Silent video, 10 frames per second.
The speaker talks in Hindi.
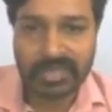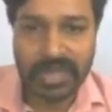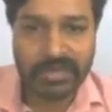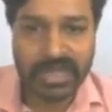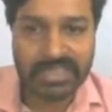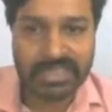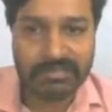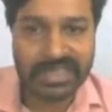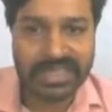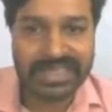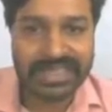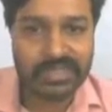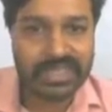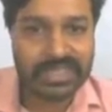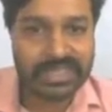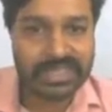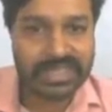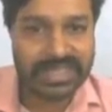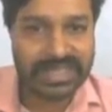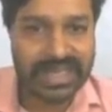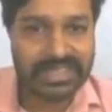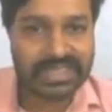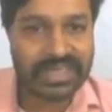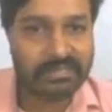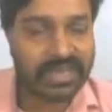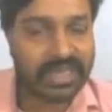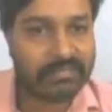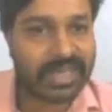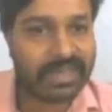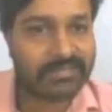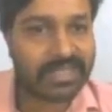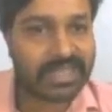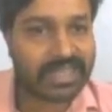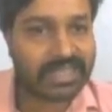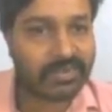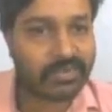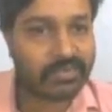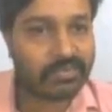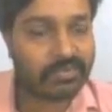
अब यहां से हम ये डिड्यूस कर सकते हैं कि रास्ते में कम टाइम देना चाहते हैं वो